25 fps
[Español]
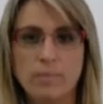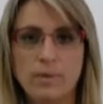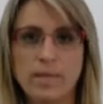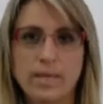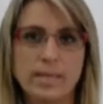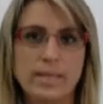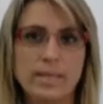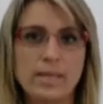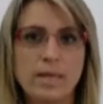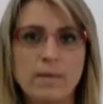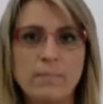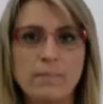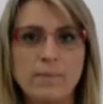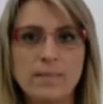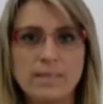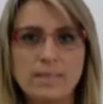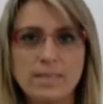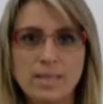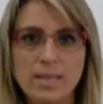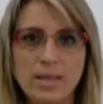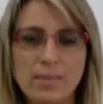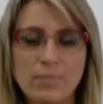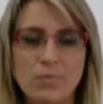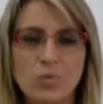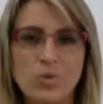
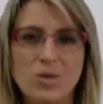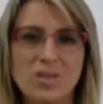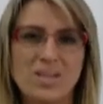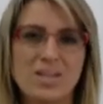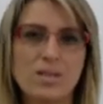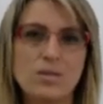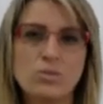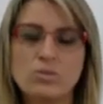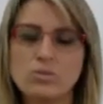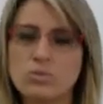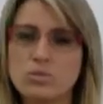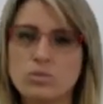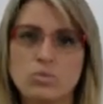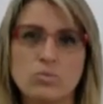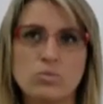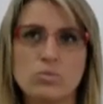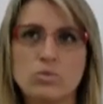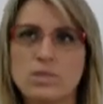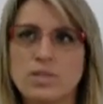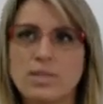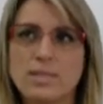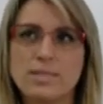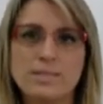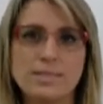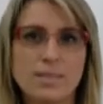Generalmente las mujeres
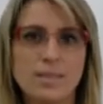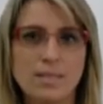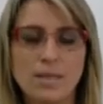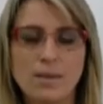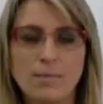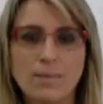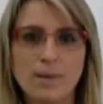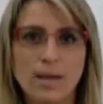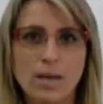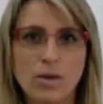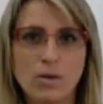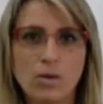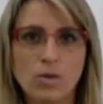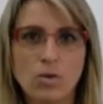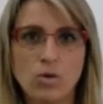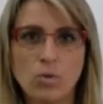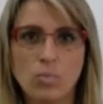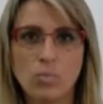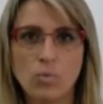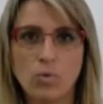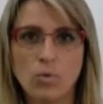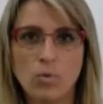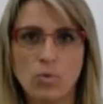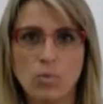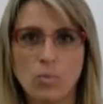utilizan el blanco
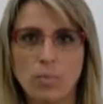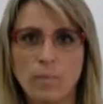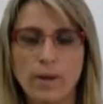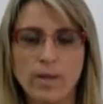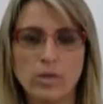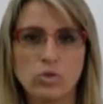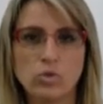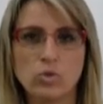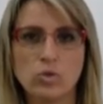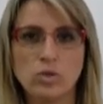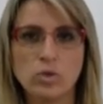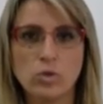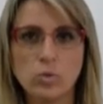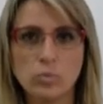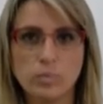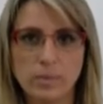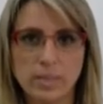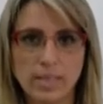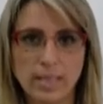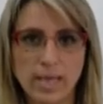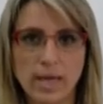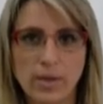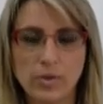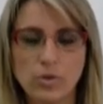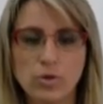como mayor
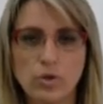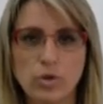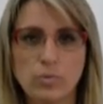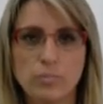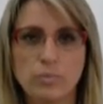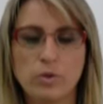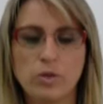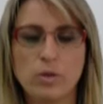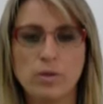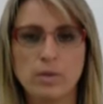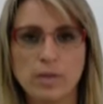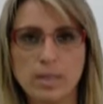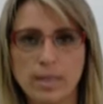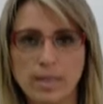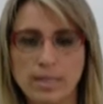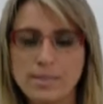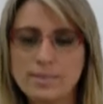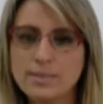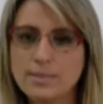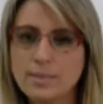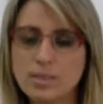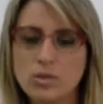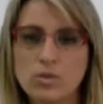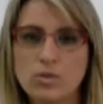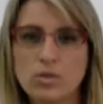iluminador, pero
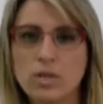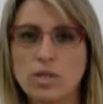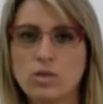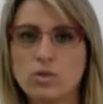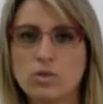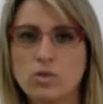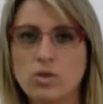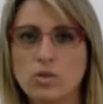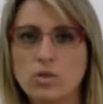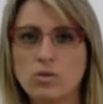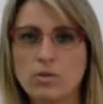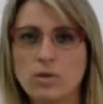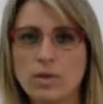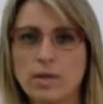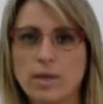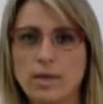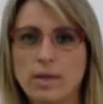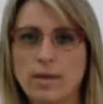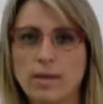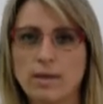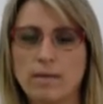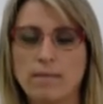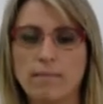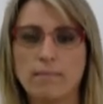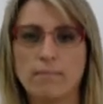ese corrector
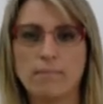eh,